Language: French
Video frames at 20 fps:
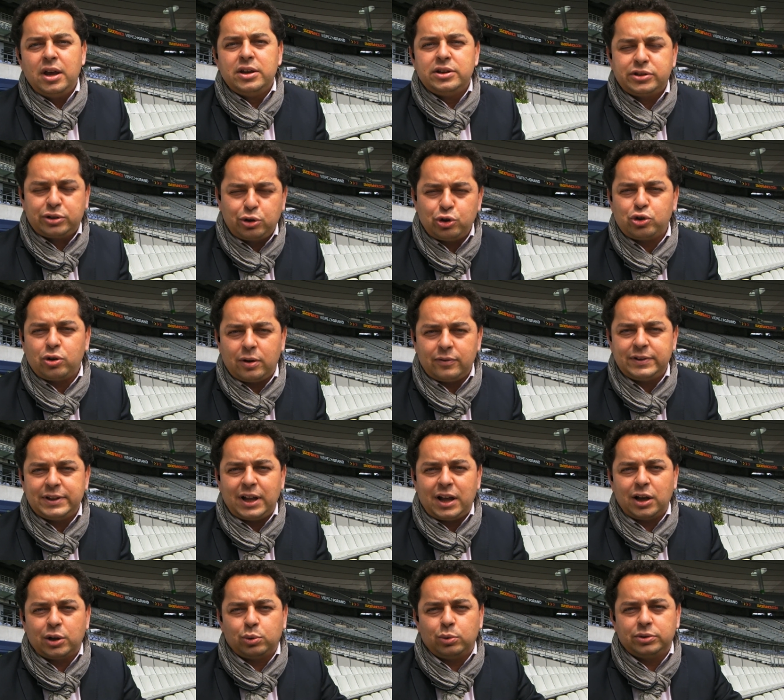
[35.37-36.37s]
Ce que j'ai envie de
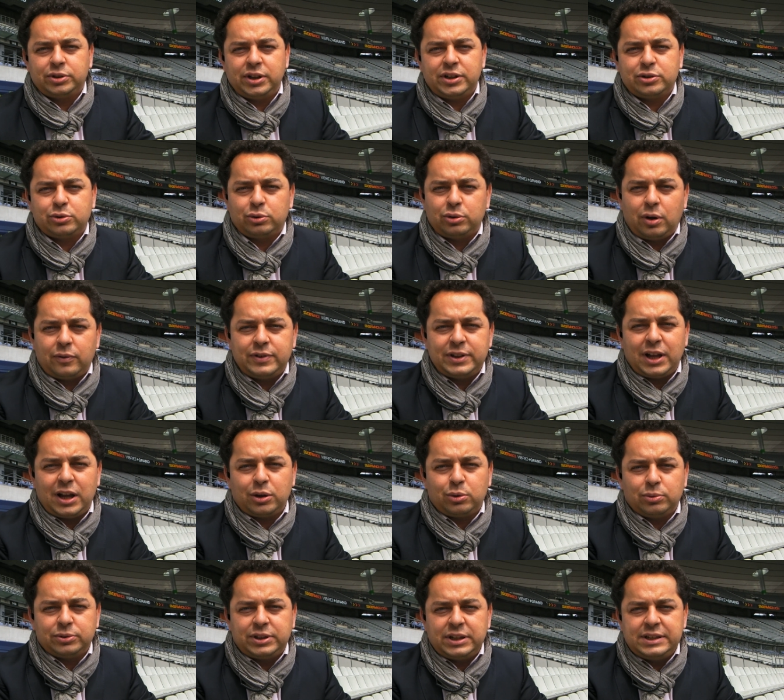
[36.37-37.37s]
raconter, ce qu'on a envie de
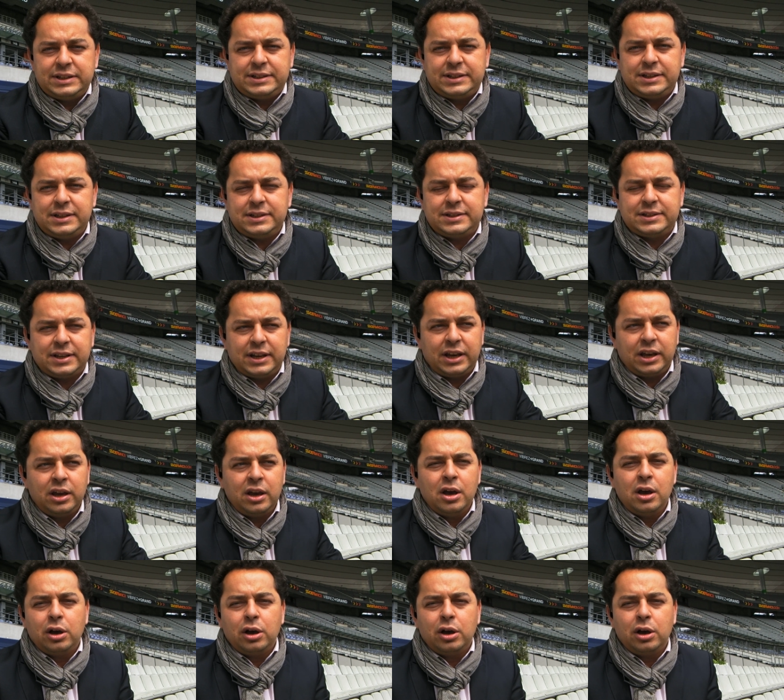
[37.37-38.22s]
raconter ici, c'est